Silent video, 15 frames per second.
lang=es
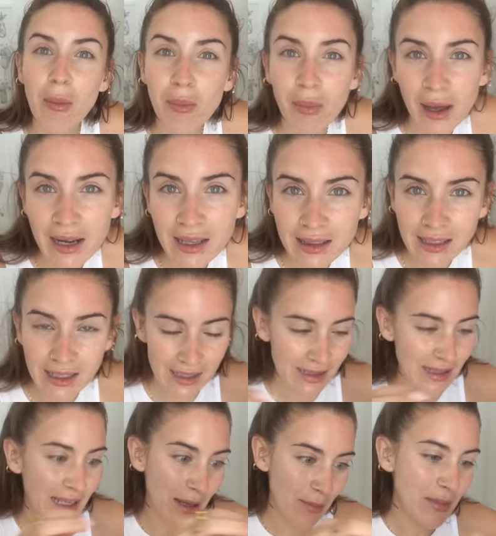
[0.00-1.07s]
aparte
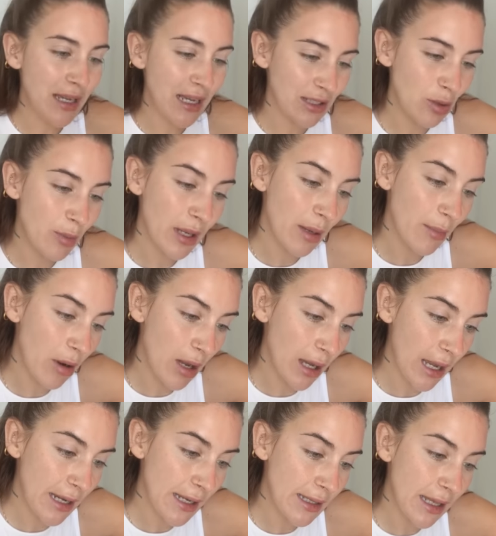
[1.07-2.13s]
de que en mi caso me he quemado la
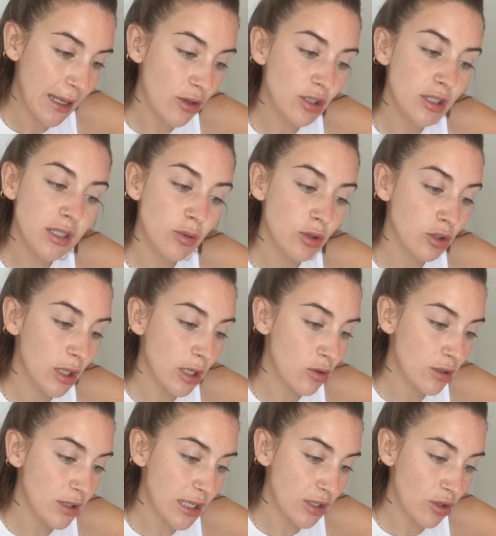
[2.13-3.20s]
carita, no sé si vosotras
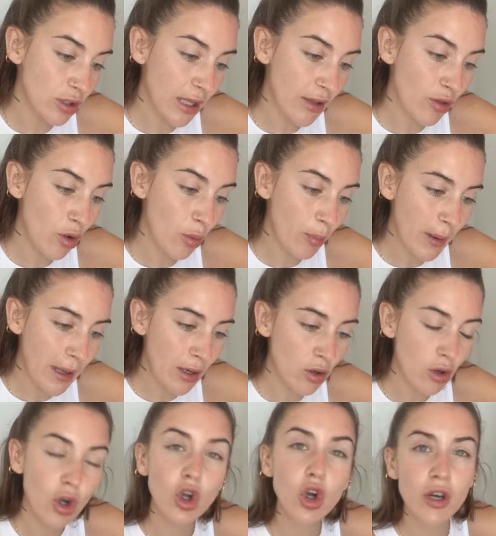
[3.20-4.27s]
lo estáis notando,
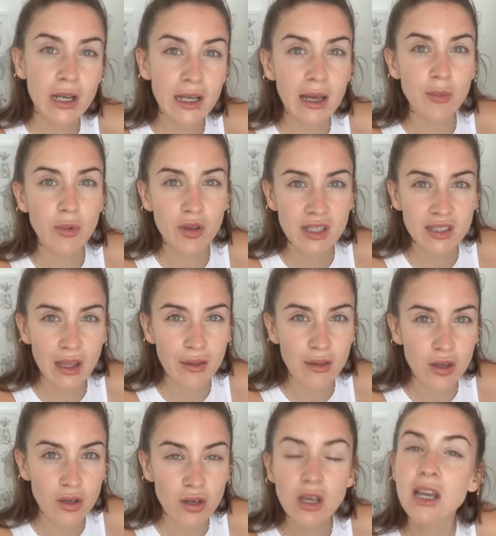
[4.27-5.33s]
pero con el cambio de
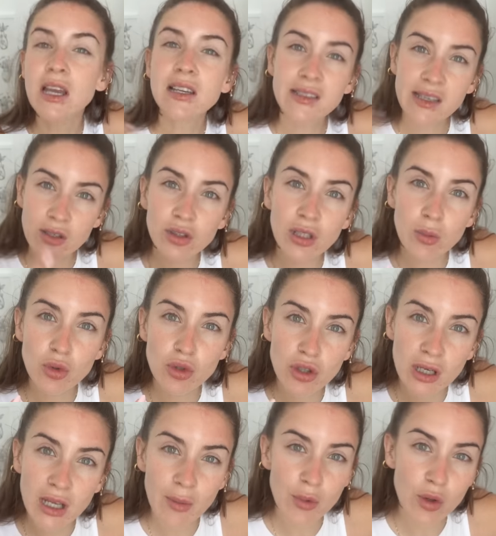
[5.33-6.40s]
estación se nota
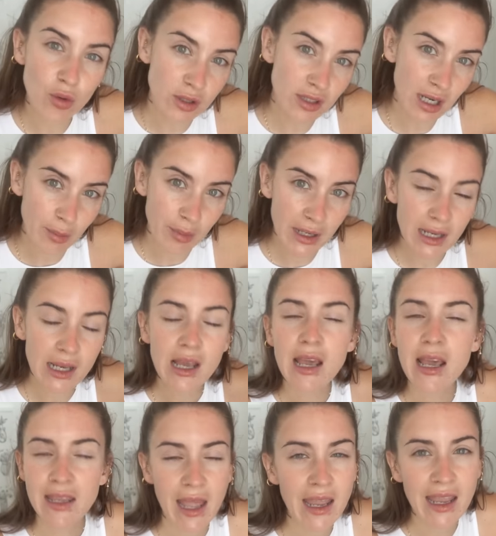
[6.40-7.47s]
mucho el cambio en nuestra piel
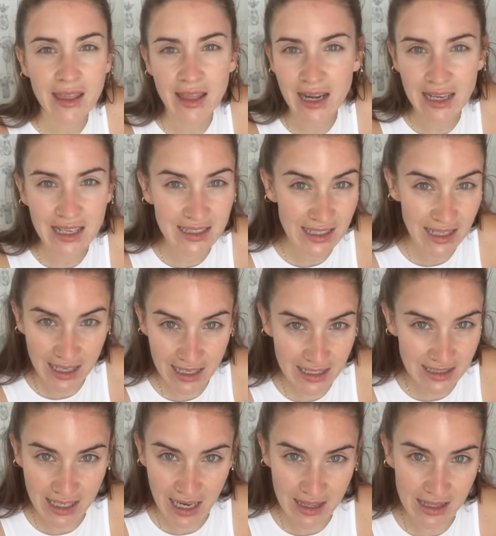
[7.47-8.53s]
y hay que darle ese
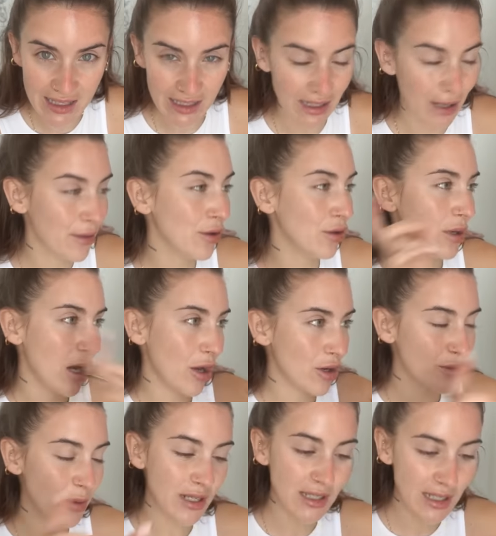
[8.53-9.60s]
extra de hidratación.
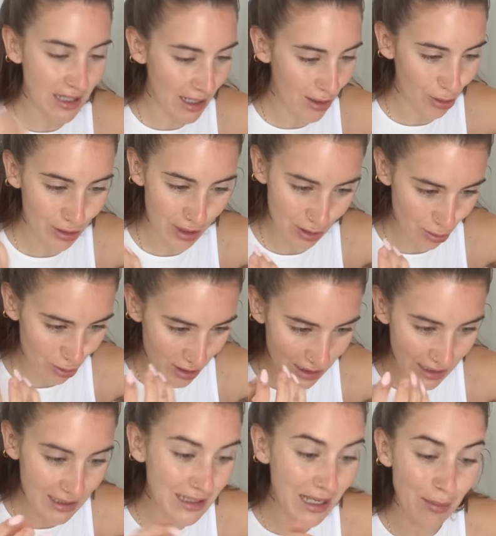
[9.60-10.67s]
Ahora os voy a enseñar otras
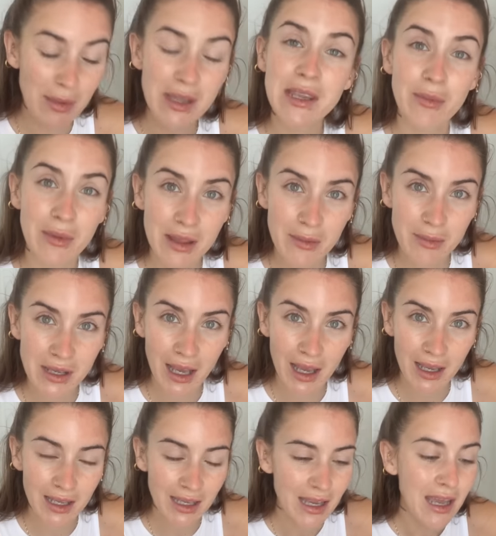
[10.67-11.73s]
cositas que me llevé de
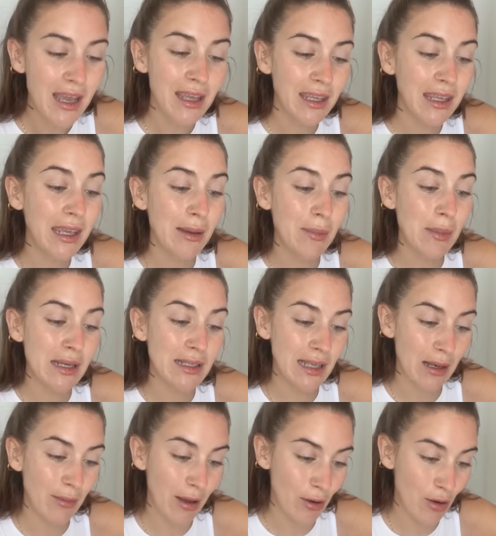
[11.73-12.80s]
viaje que me
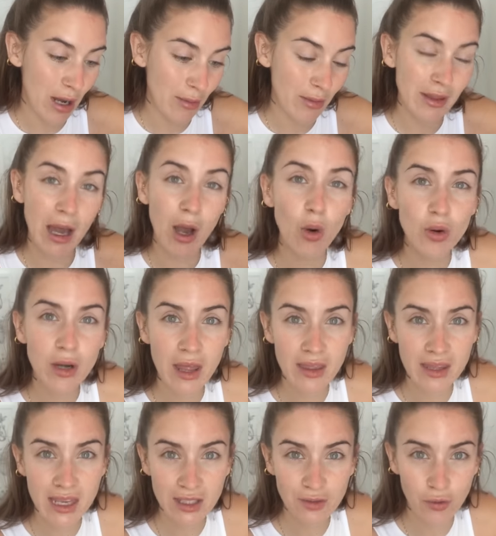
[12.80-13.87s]
salvaron la vida. Una
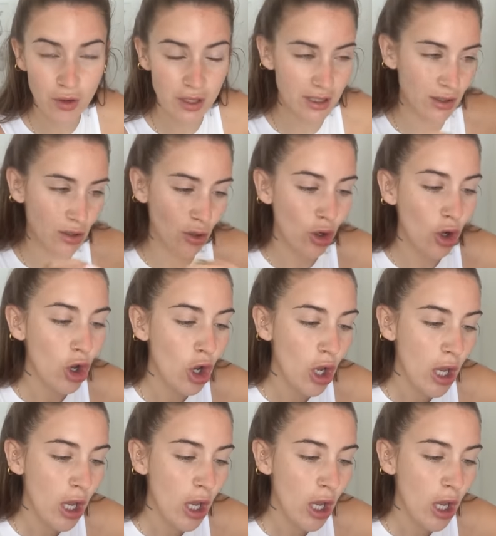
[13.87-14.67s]
de ellas fue esto.